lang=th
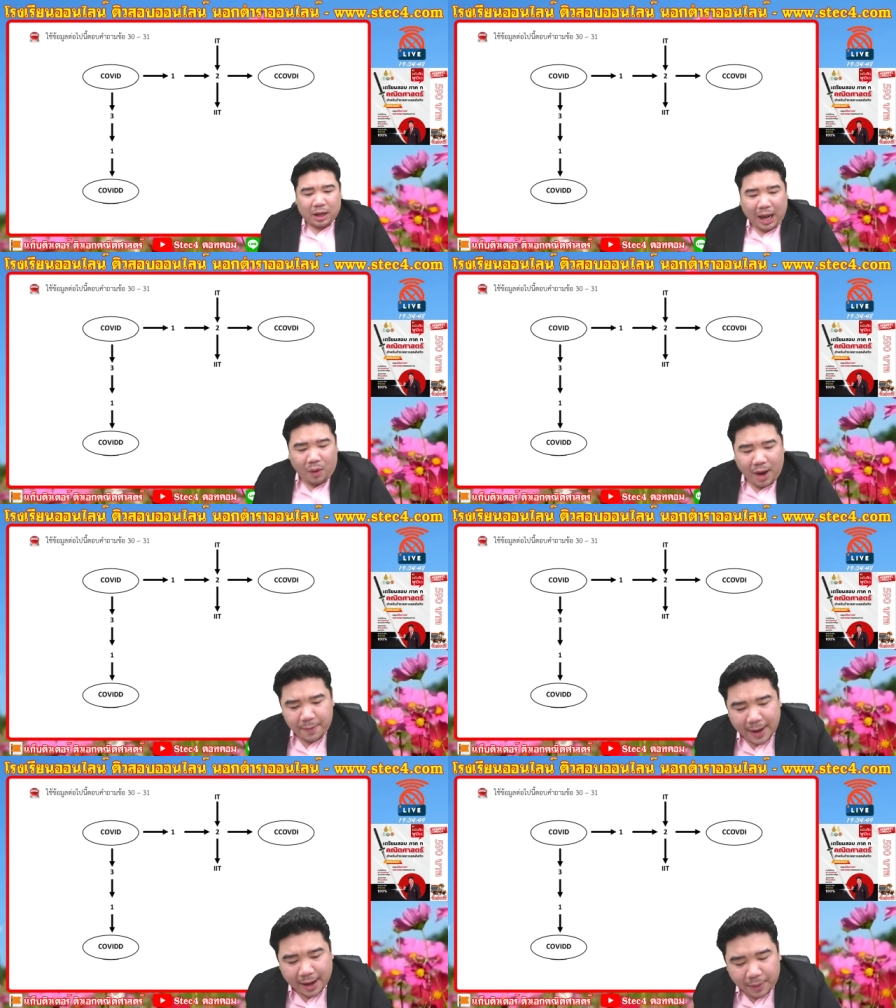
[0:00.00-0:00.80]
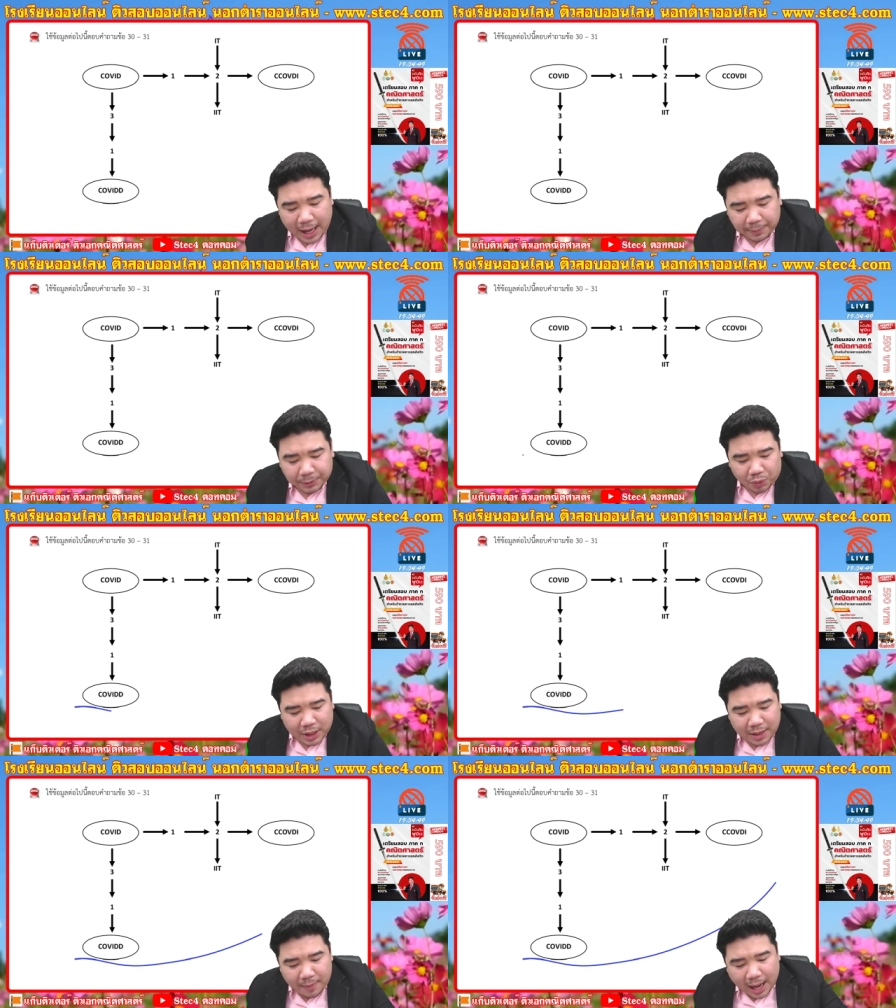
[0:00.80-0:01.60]
เขาให้แผนภาพตรง
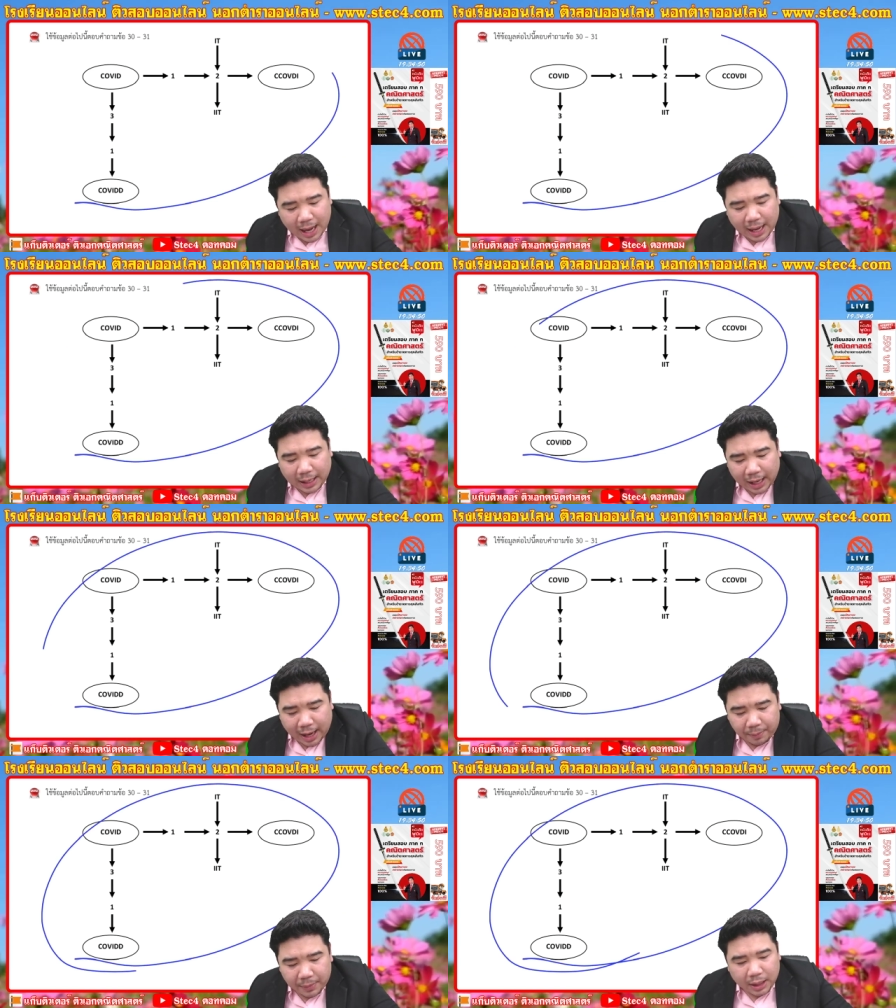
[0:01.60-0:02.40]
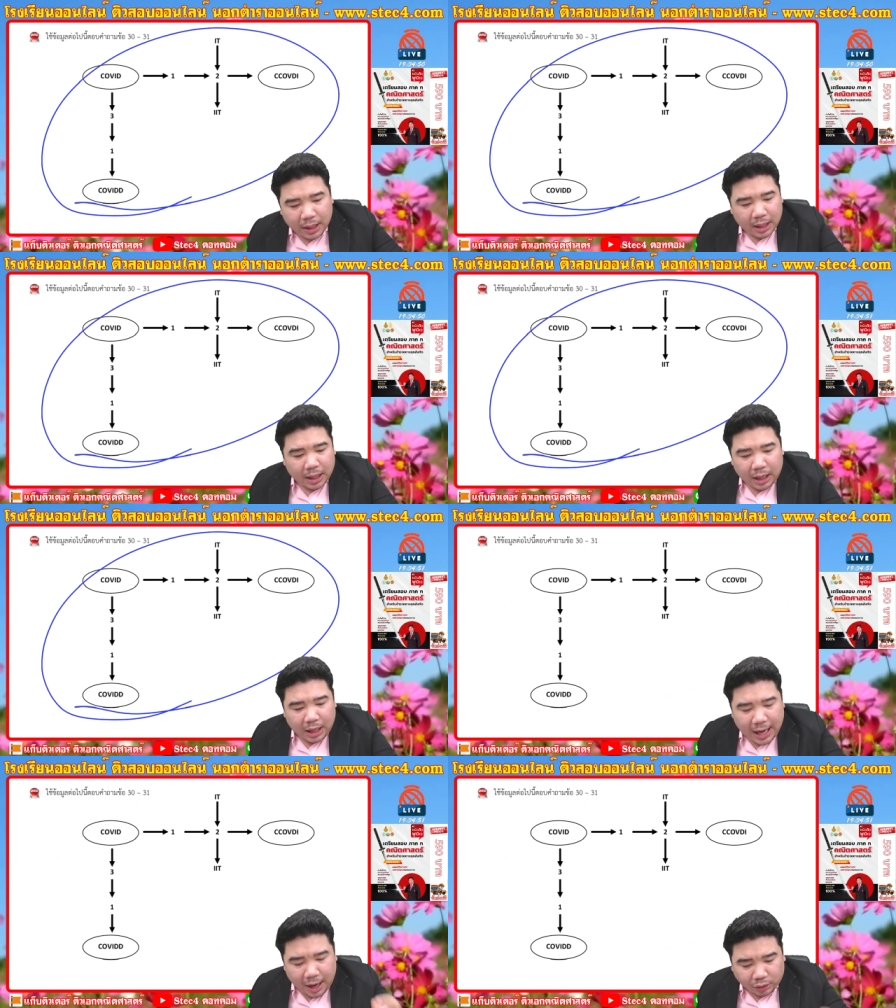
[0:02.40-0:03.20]
นี้มานะครับ
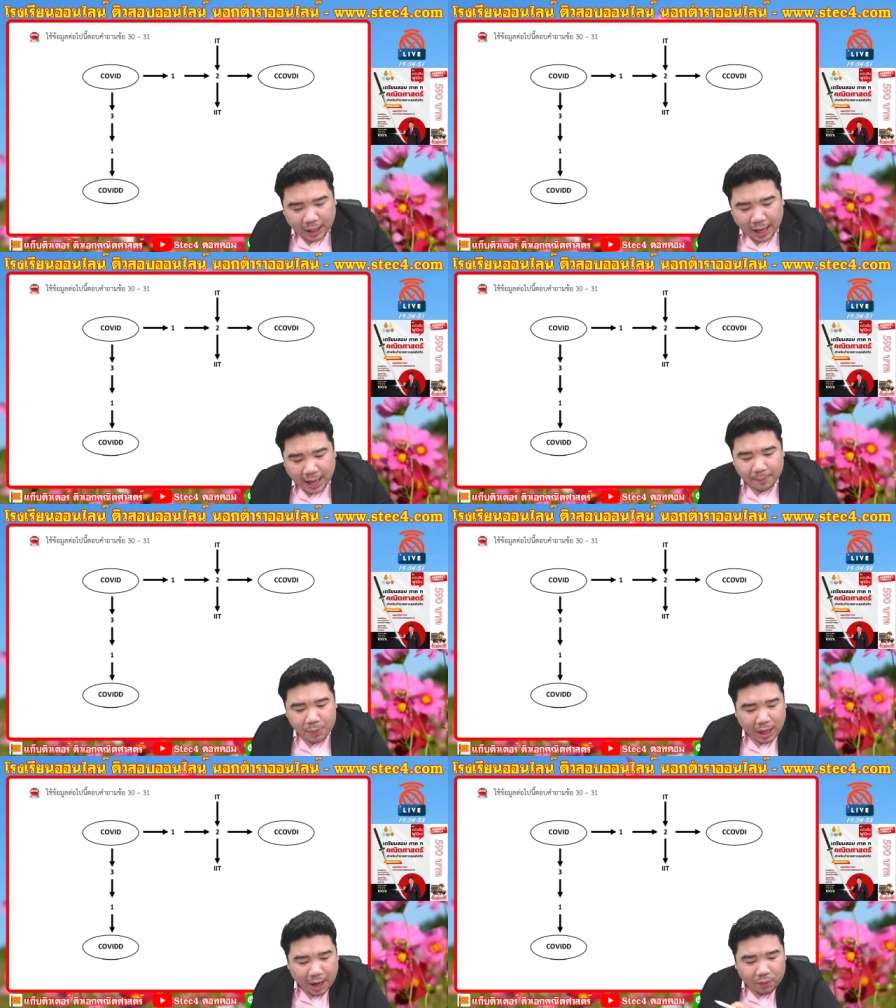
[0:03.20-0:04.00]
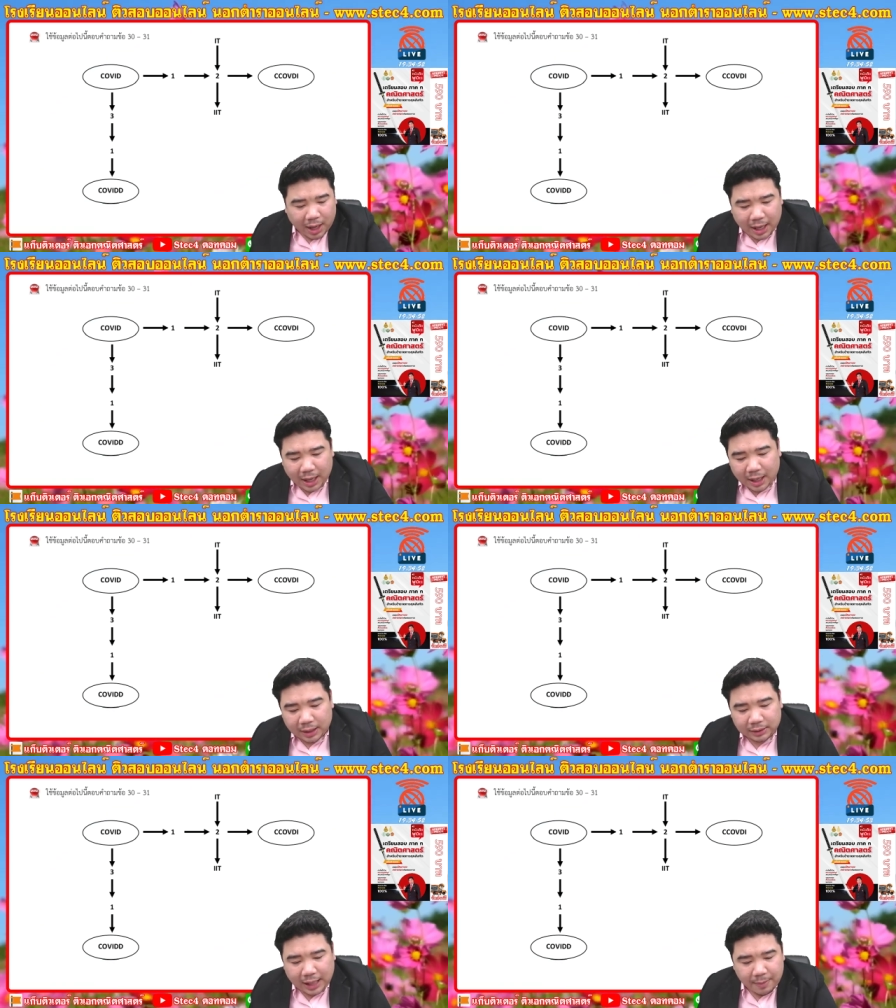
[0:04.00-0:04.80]
และเขาถามพวกเราว่า
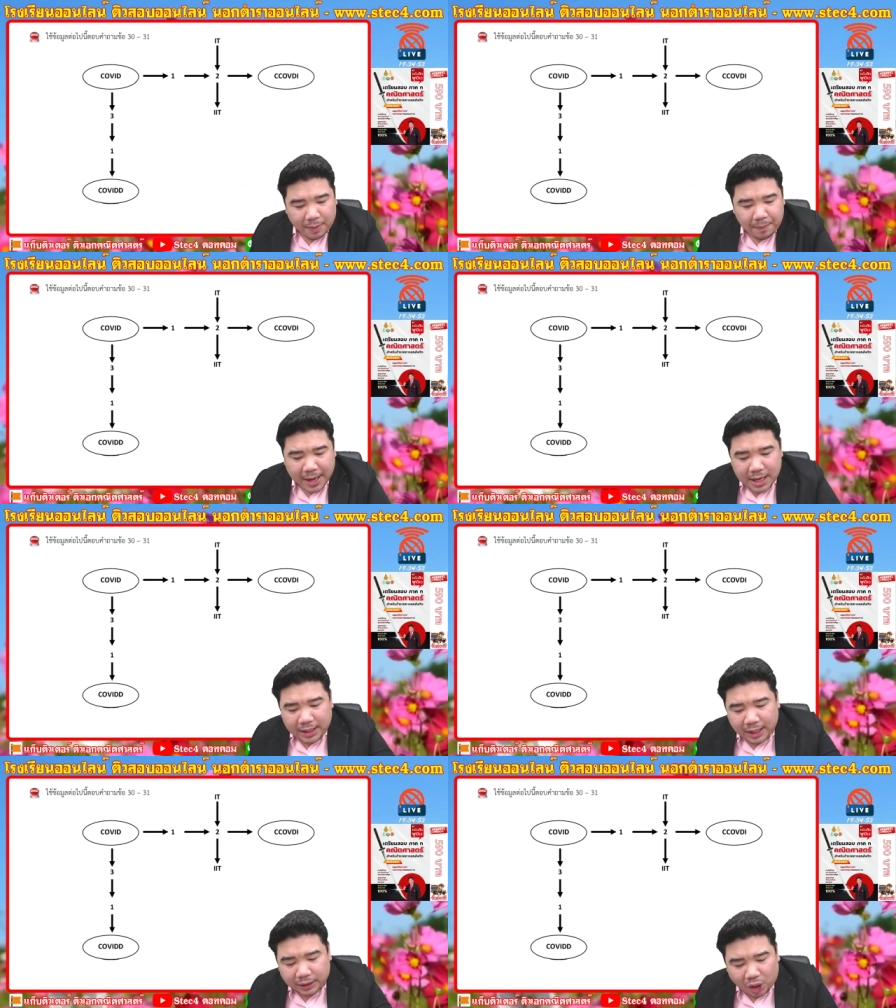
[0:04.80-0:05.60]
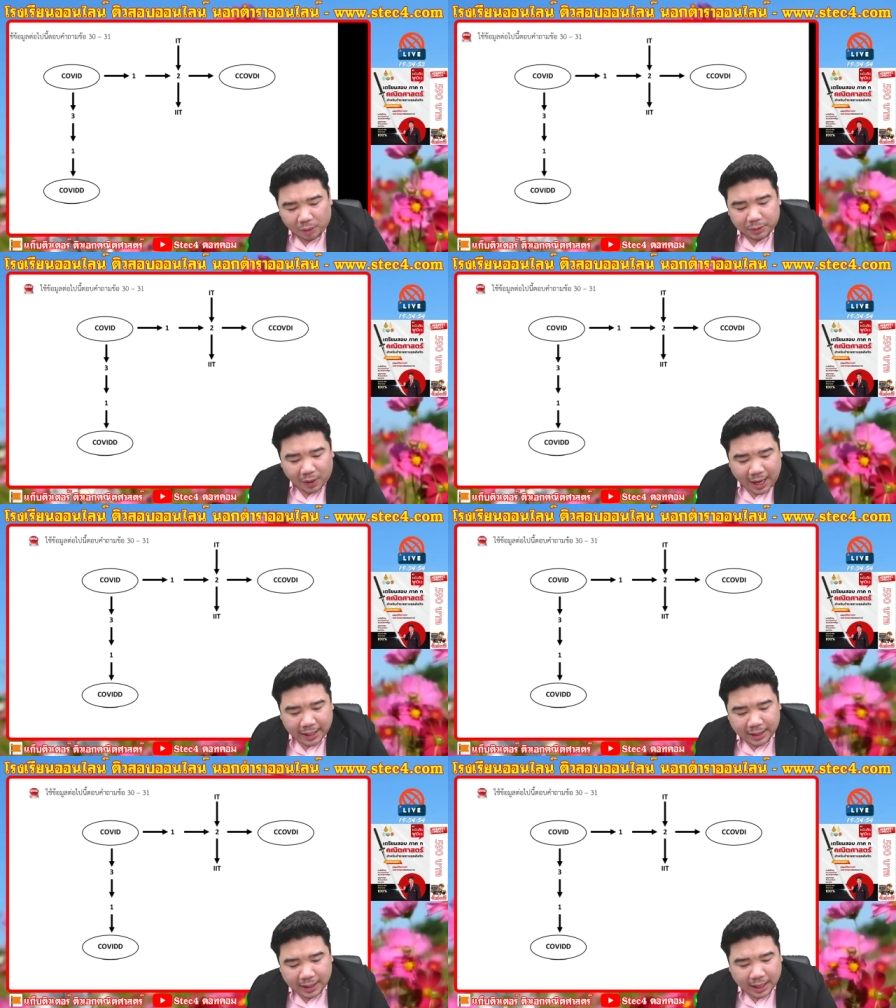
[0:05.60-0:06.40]
ถ้ามันเป็นอย่างเงี้ยตอบเท่าไหร่
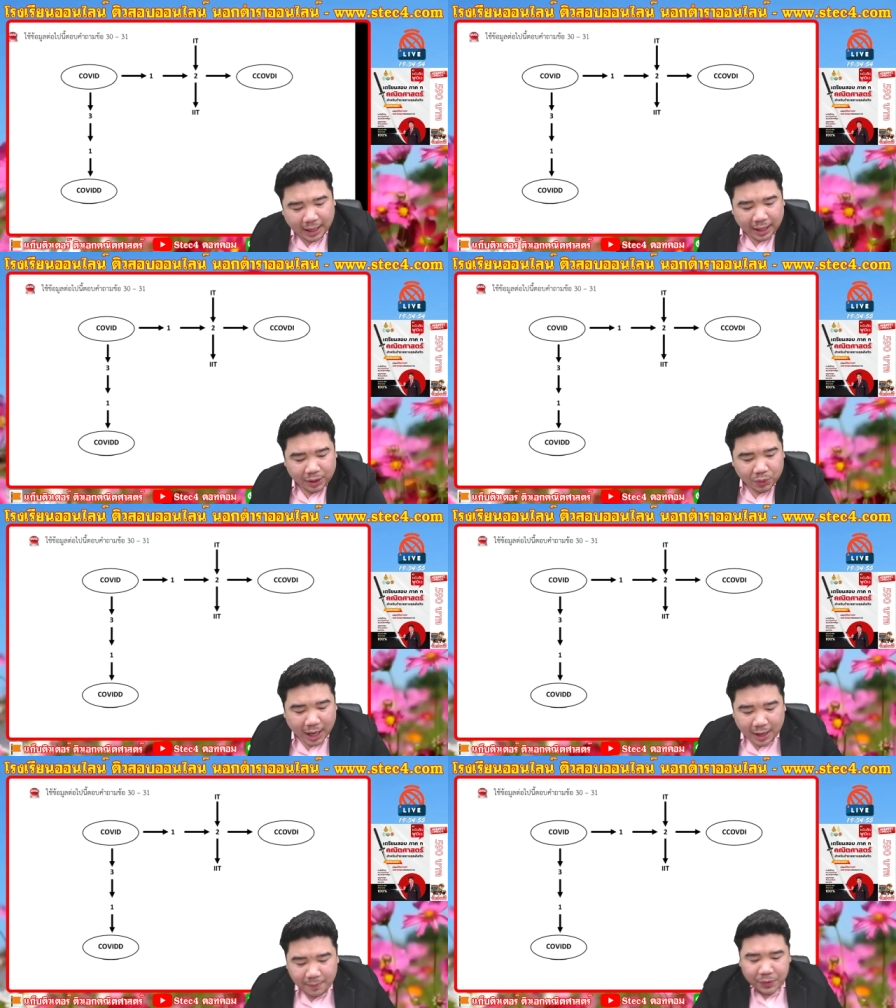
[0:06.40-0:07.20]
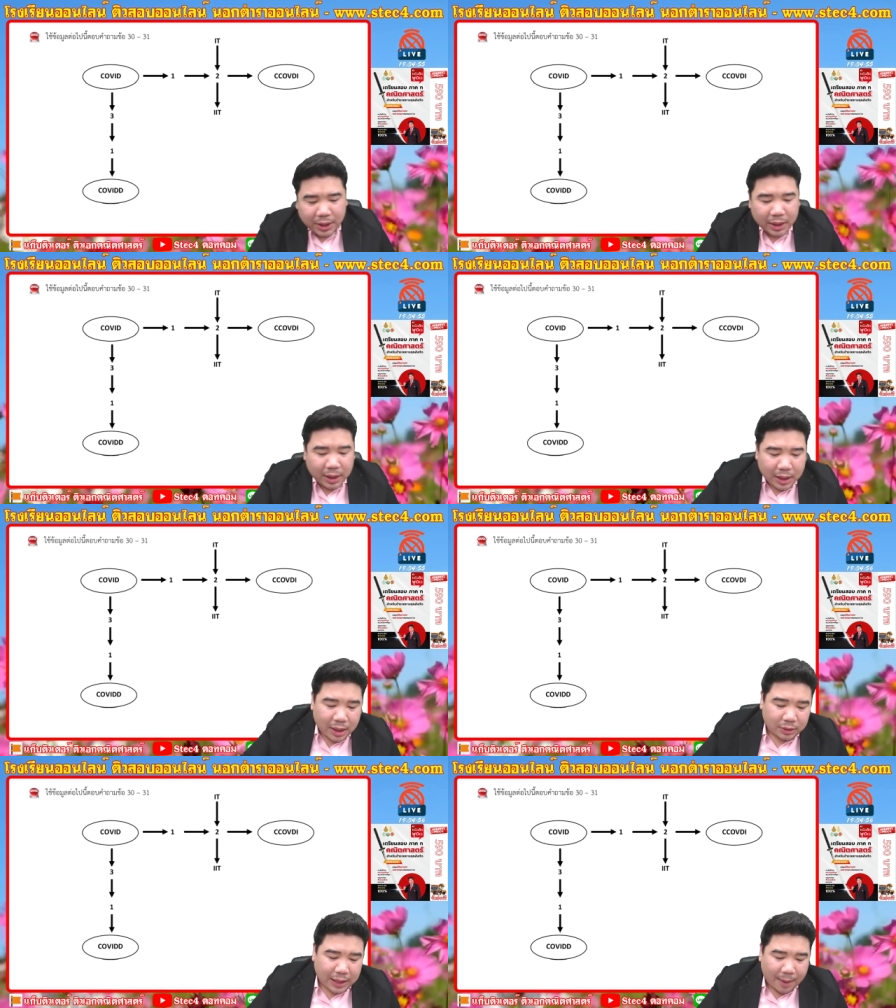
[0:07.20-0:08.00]
อ่าดูนะ
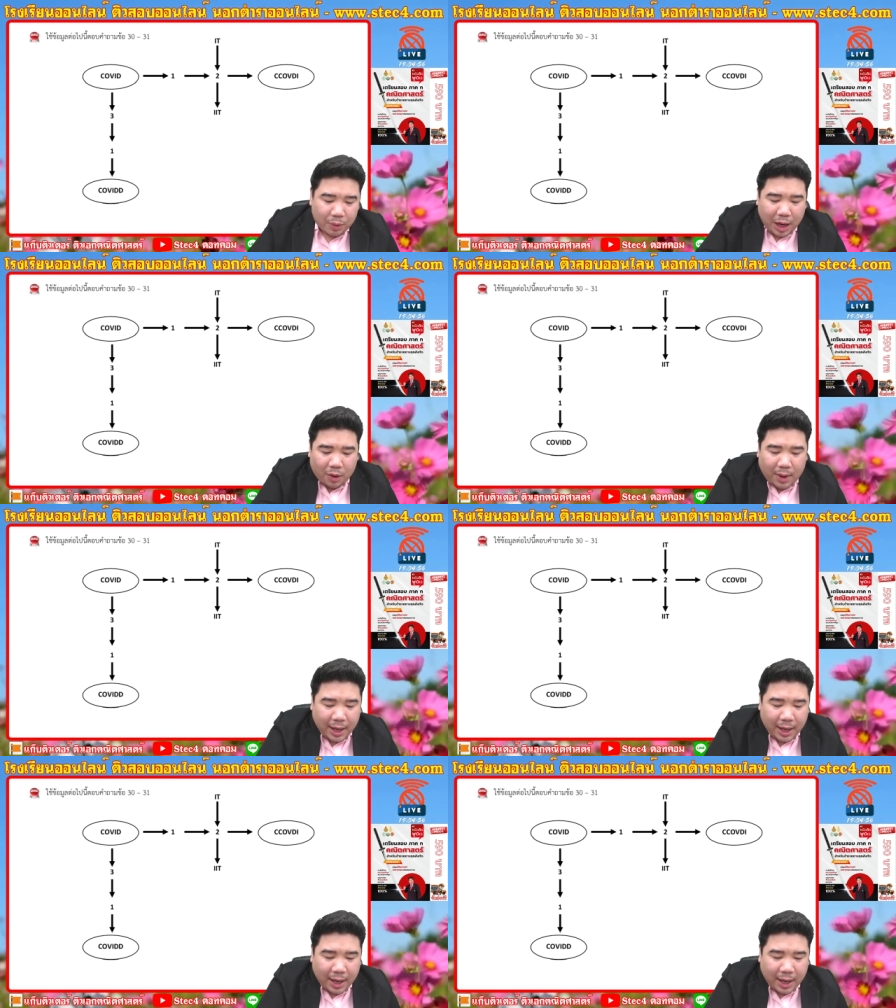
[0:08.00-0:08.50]
เขาถามพวกเราว่า